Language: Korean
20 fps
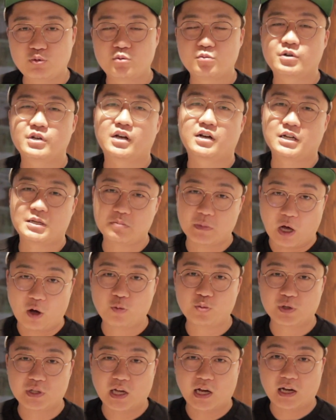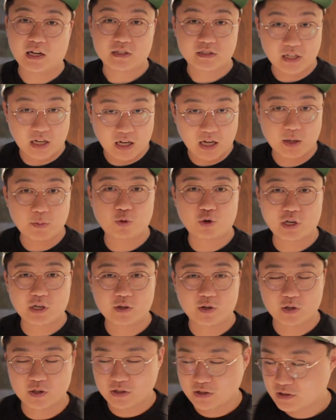보면 그냥 그림 나옵니다 자
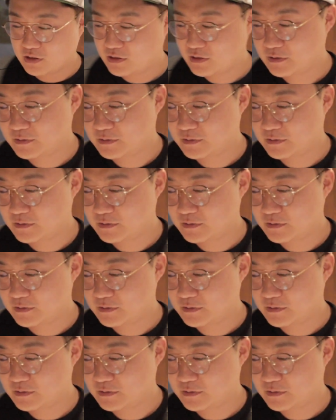해볼게요